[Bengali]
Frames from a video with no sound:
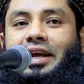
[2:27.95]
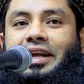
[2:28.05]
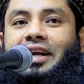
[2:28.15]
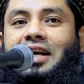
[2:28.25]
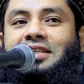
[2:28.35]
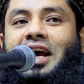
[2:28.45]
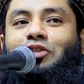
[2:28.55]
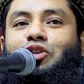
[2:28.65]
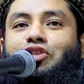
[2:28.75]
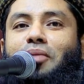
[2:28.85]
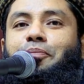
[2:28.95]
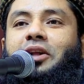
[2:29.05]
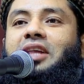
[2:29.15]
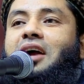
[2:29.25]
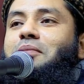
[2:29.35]
এদের কাছে এত
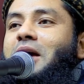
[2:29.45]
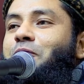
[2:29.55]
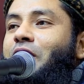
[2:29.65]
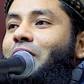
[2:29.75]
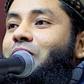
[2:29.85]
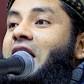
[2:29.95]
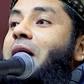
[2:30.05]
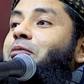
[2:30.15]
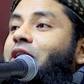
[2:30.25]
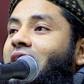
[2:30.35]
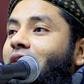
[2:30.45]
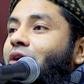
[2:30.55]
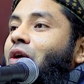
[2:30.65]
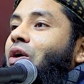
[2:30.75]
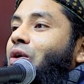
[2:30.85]
সম্পদ থাকবার পরেও কাপড় গেল
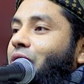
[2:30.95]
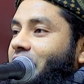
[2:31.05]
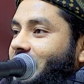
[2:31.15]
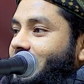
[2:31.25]
কই